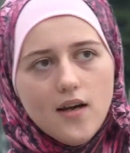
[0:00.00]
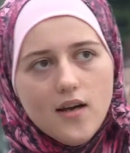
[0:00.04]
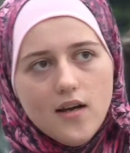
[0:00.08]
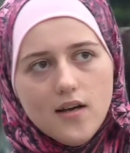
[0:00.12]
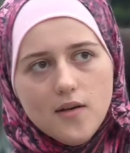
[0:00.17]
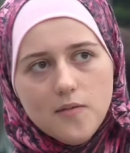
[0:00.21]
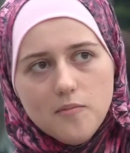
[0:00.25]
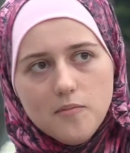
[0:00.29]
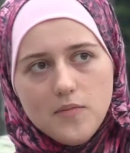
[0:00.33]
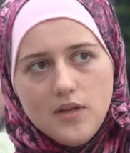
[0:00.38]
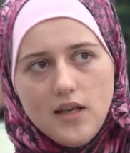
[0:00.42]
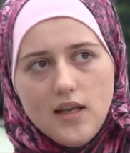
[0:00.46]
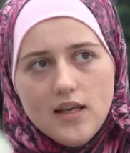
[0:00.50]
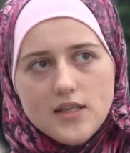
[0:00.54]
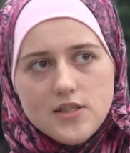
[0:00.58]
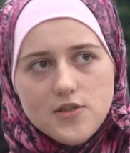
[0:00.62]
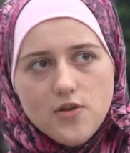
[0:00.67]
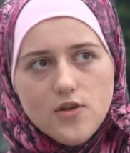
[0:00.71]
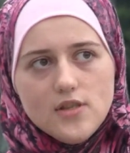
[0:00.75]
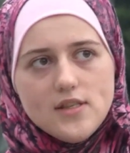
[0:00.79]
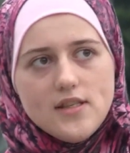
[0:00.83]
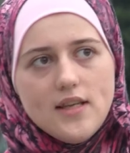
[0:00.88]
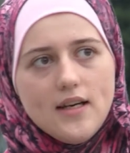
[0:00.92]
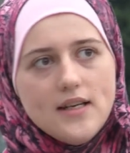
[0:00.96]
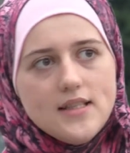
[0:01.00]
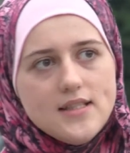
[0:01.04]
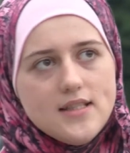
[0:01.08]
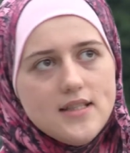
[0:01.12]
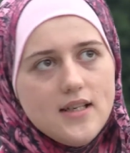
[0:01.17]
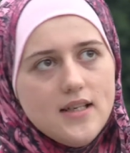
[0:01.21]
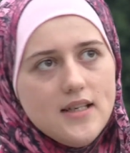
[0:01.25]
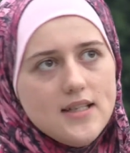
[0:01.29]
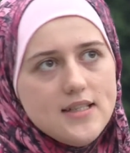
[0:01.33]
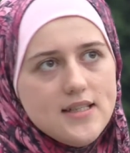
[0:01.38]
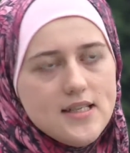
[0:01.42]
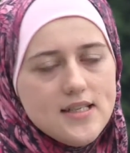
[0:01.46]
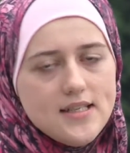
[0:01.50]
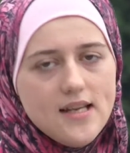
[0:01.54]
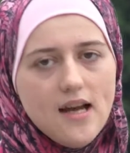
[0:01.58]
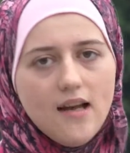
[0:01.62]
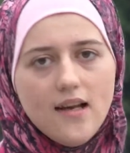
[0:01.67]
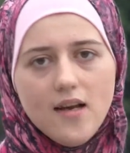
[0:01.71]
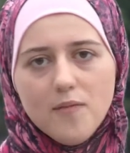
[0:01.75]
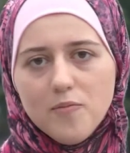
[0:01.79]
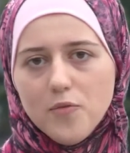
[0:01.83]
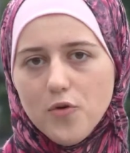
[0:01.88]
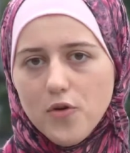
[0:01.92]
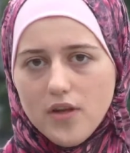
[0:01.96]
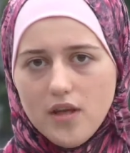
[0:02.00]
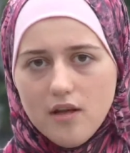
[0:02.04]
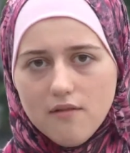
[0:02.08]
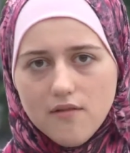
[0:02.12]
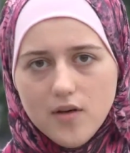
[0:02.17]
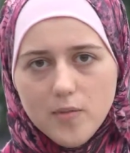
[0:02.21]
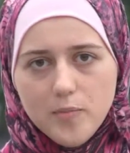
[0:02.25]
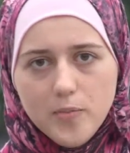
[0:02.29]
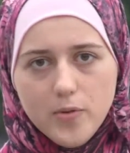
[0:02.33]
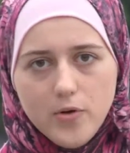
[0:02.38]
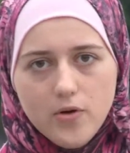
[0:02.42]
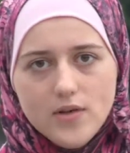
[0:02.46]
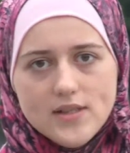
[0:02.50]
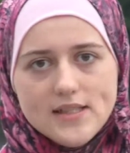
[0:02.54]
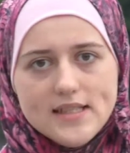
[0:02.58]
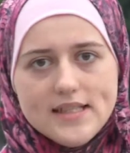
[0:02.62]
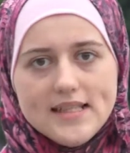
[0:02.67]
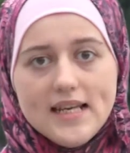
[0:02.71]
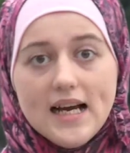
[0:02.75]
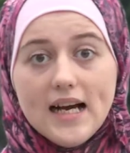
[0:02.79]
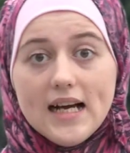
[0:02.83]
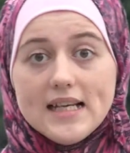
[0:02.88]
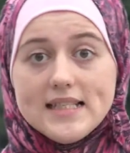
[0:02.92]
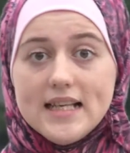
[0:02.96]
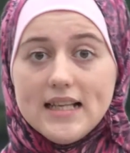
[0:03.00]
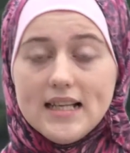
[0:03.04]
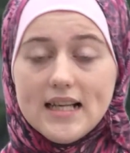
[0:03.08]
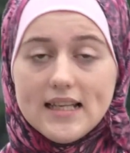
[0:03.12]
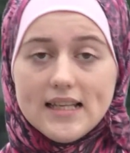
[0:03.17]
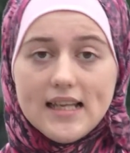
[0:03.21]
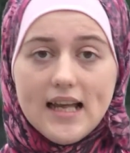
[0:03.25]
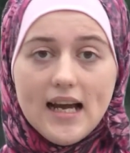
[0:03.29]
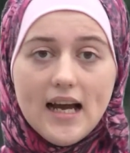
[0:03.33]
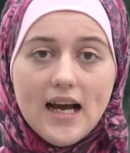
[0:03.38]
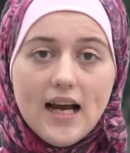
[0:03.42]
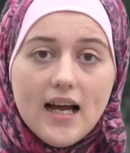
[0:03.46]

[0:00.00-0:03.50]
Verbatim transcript: hayatım boyunca hiç unutamayacak kadar ezberledim.